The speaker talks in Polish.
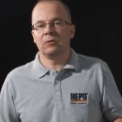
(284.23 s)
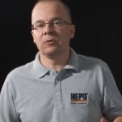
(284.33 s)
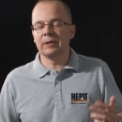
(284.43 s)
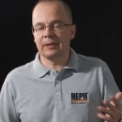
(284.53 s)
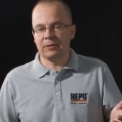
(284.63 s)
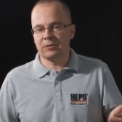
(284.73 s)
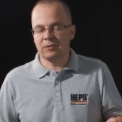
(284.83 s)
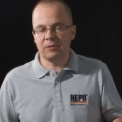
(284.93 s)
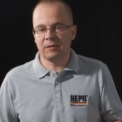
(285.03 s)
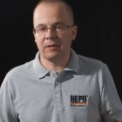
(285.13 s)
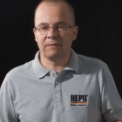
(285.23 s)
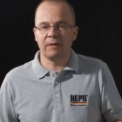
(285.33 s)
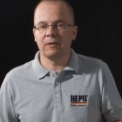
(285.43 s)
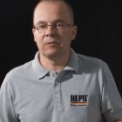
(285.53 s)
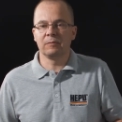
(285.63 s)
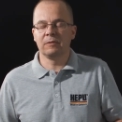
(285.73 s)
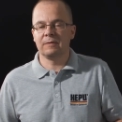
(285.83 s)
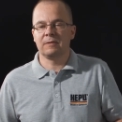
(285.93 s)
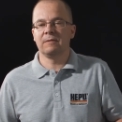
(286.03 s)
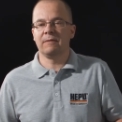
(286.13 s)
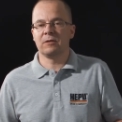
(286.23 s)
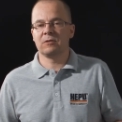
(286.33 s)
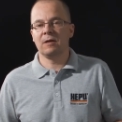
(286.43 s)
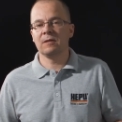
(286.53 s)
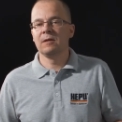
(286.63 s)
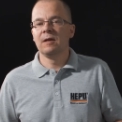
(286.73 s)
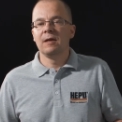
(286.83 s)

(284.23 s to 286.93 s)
one najczęściej trafiają do Was na warsztat,